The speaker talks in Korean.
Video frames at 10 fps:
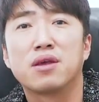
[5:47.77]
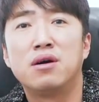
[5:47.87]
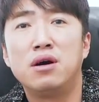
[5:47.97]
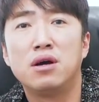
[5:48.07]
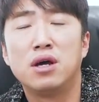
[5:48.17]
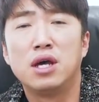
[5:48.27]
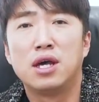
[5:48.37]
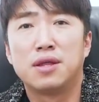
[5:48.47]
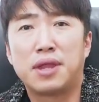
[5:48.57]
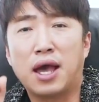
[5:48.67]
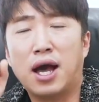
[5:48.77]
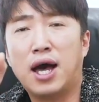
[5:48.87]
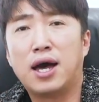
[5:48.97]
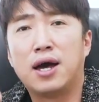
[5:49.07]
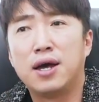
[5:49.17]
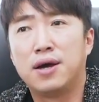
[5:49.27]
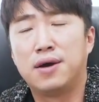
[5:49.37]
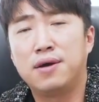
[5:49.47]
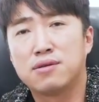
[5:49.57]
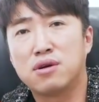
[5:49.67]
어? 내가
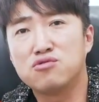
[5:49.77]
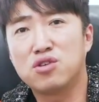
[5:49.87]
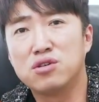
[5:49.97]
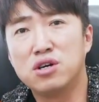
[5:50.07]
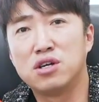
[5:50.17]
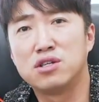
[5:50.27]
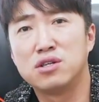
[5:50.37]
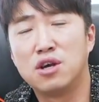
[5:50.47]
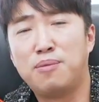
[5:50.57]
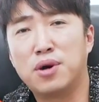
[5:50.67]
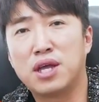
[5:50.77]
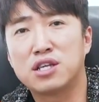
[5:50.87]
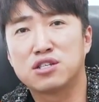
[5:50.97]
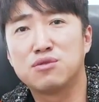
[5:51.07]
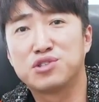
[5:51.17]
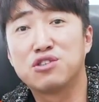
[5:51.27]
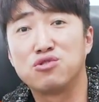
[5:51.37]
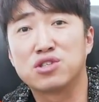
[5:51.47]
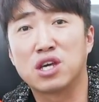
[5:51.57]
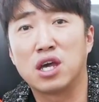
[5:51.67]
서주성은 여포가 내가 직접 지키고
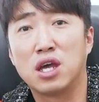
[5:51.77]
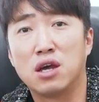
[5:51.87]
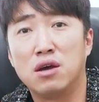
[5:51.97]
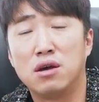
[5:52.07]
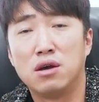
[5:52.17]
있을게. 어?